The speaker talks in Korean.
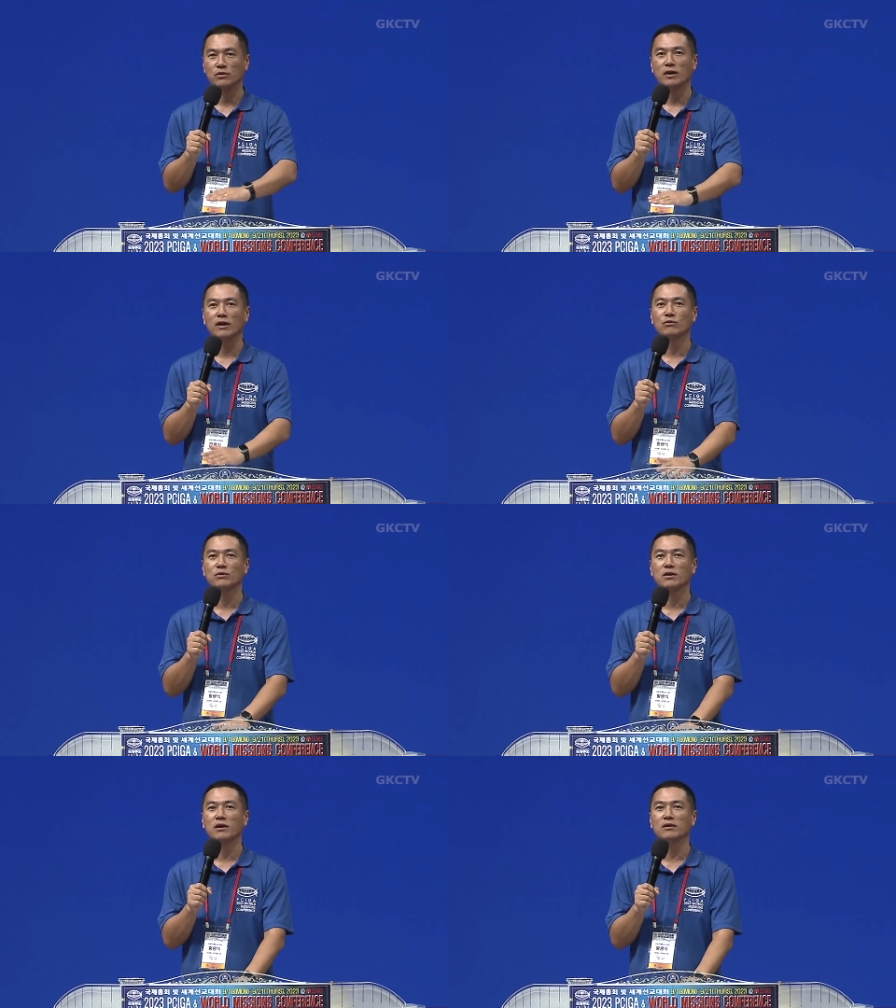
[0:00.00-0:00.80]

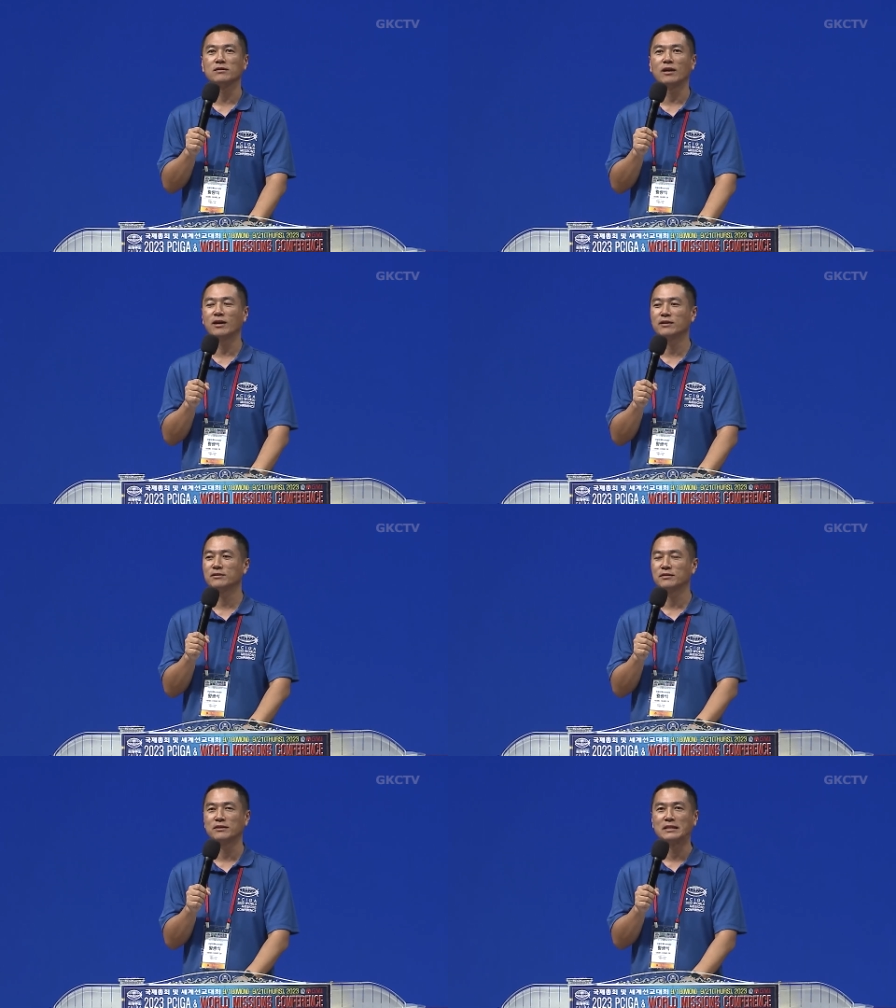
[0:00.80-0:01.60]
해놓으니까
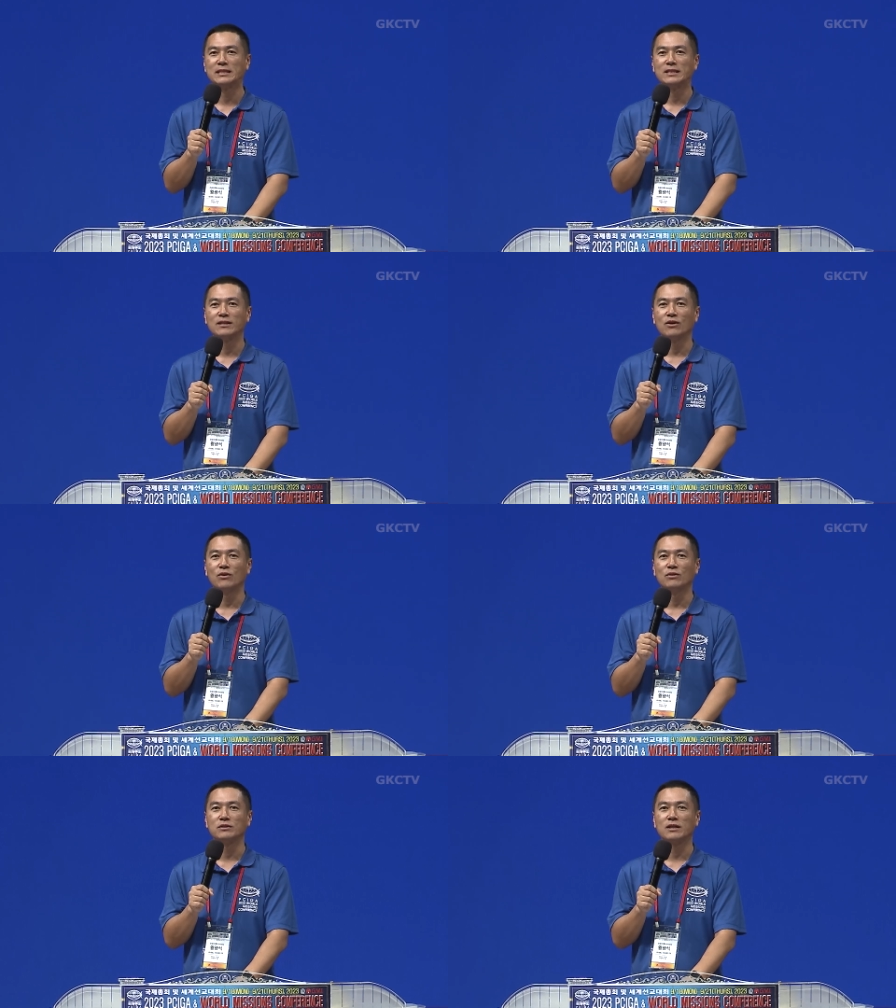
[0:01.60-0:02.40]
아이들이
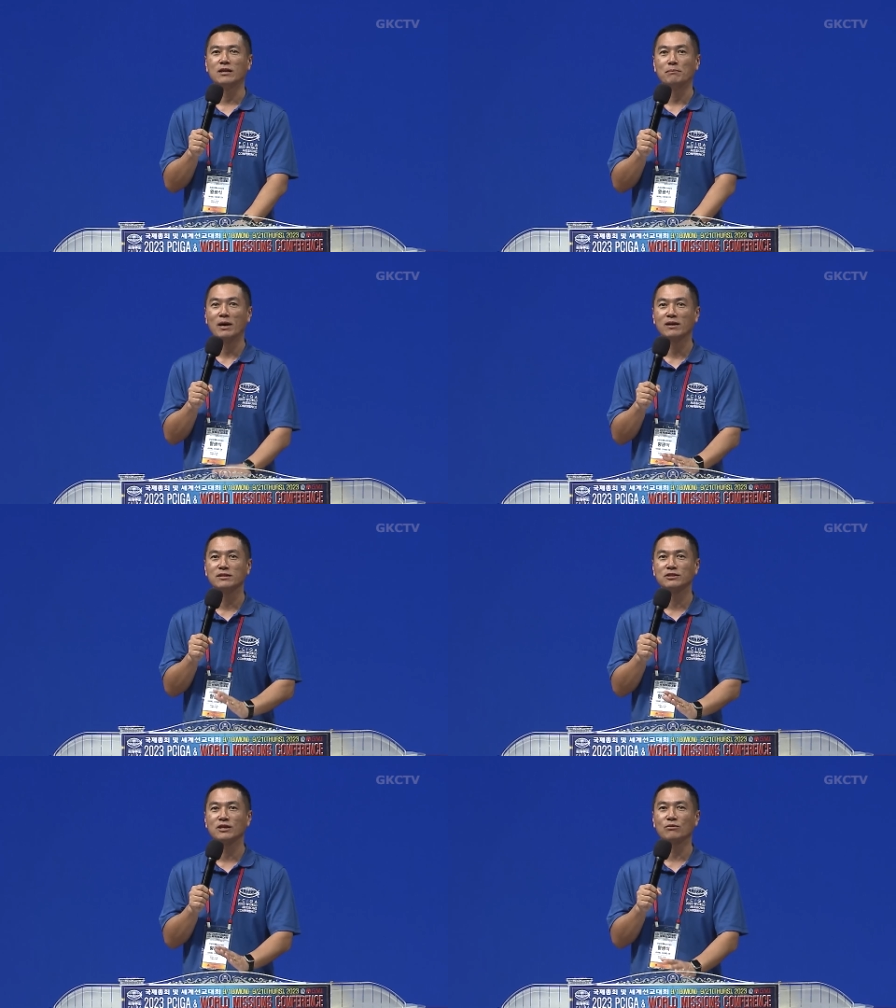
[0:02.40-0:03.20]
어, 잘
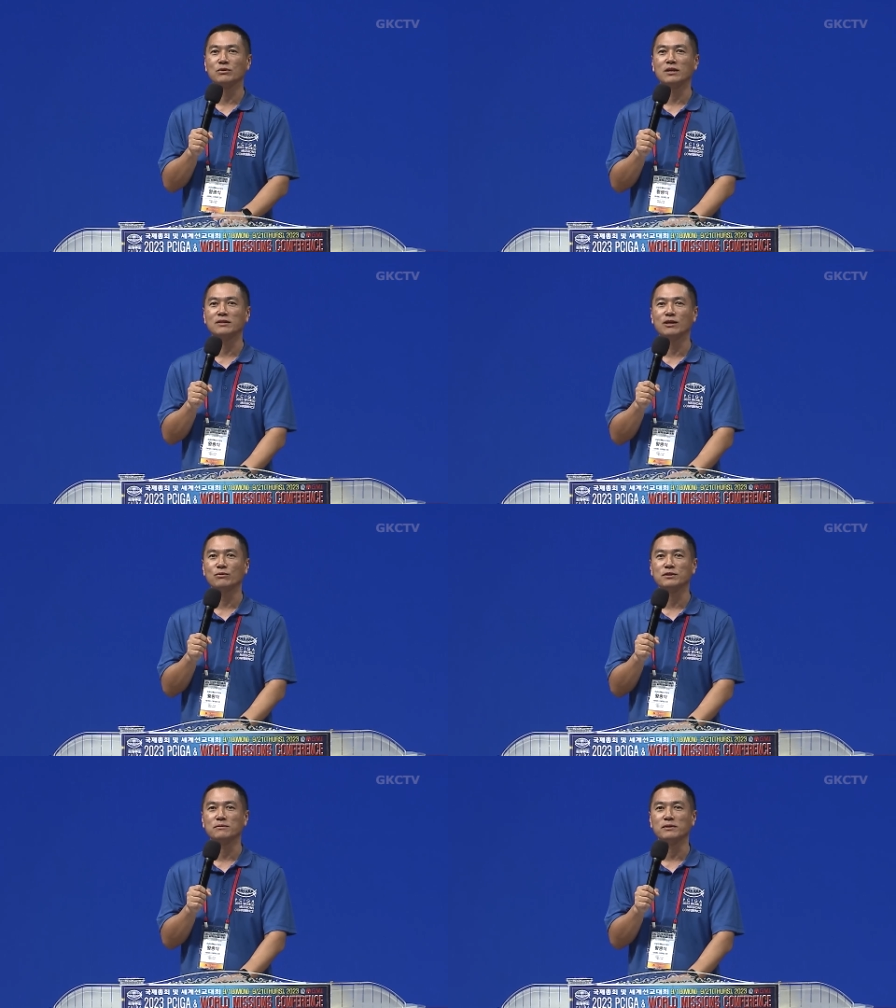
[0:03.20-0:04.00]
망가지지 않고 잘 타고
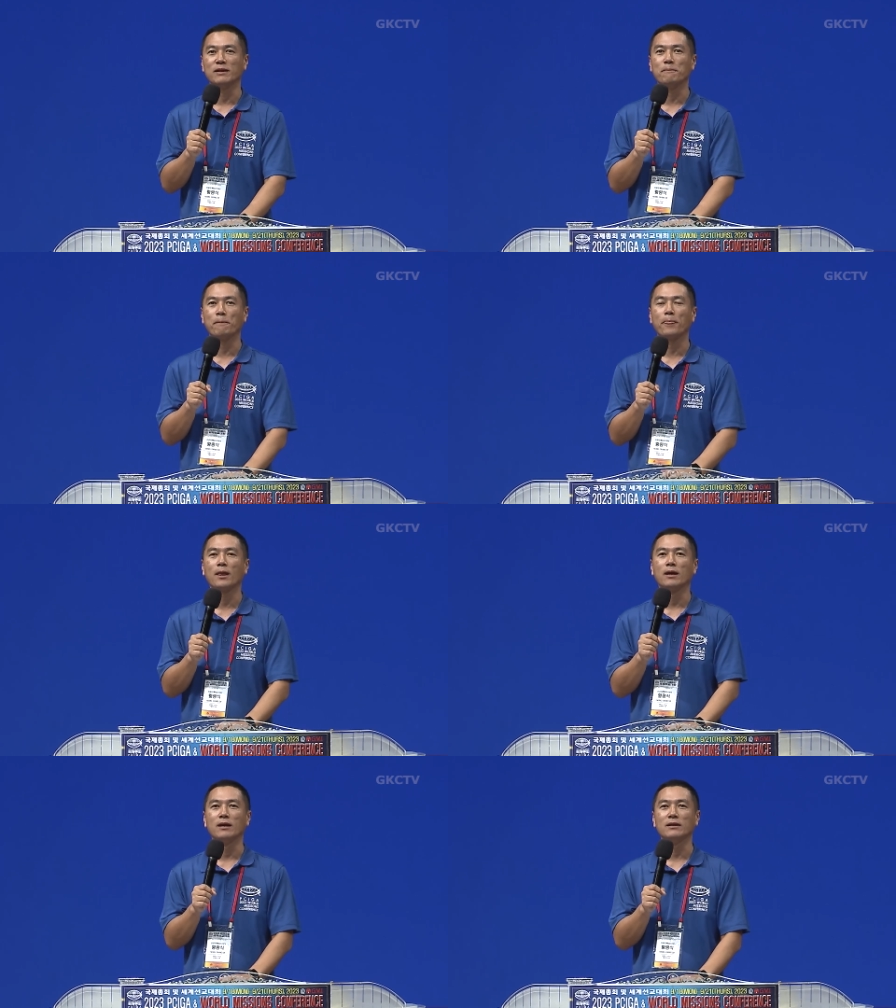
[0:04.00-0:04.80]
있습니다.
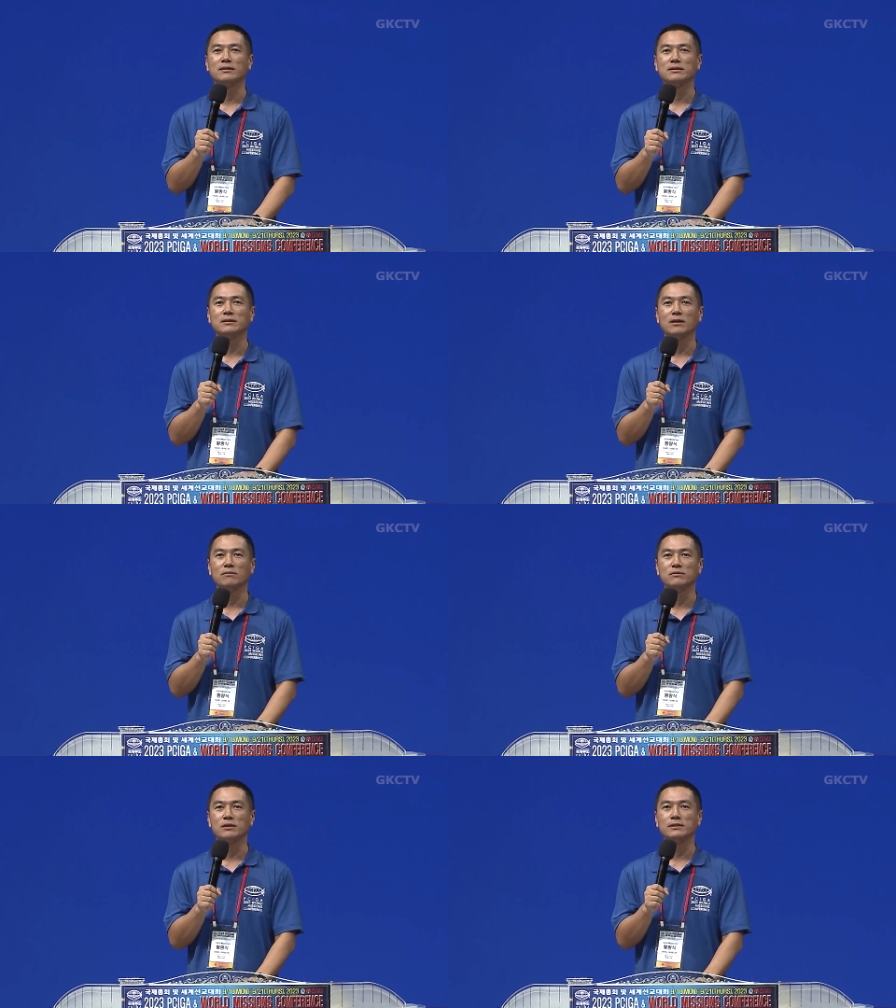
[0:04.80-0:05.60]
예,
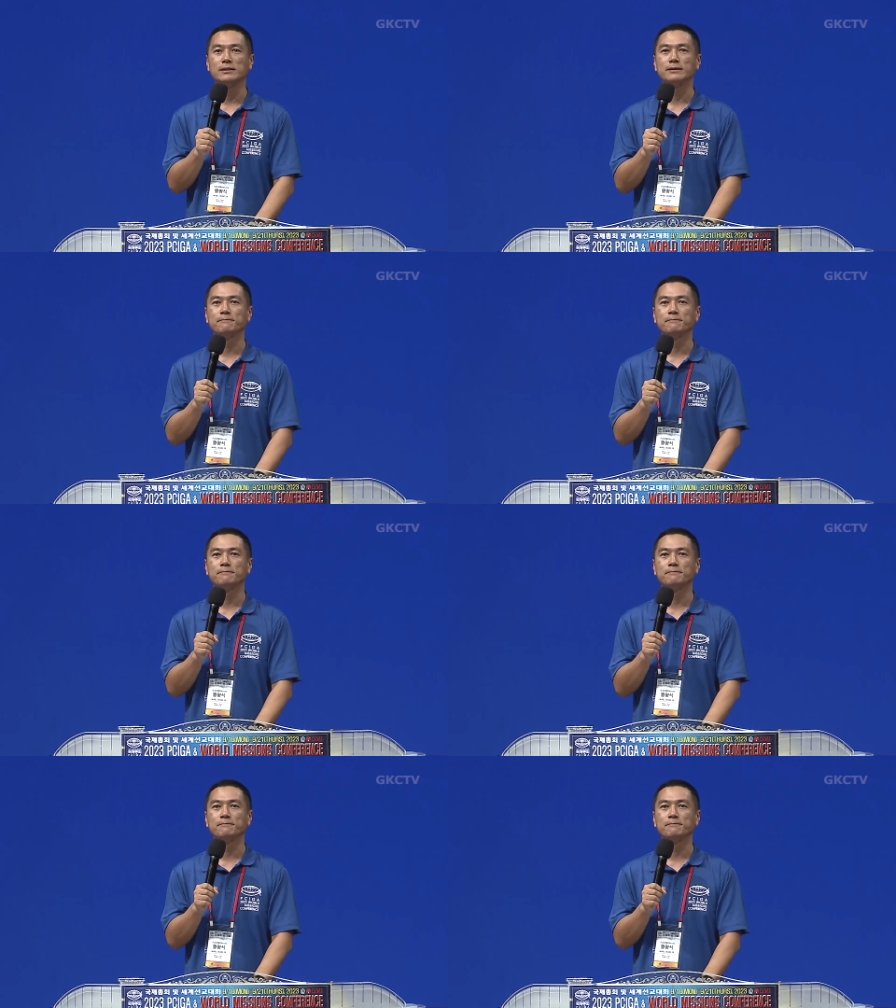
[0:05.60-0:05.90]
다음 사진.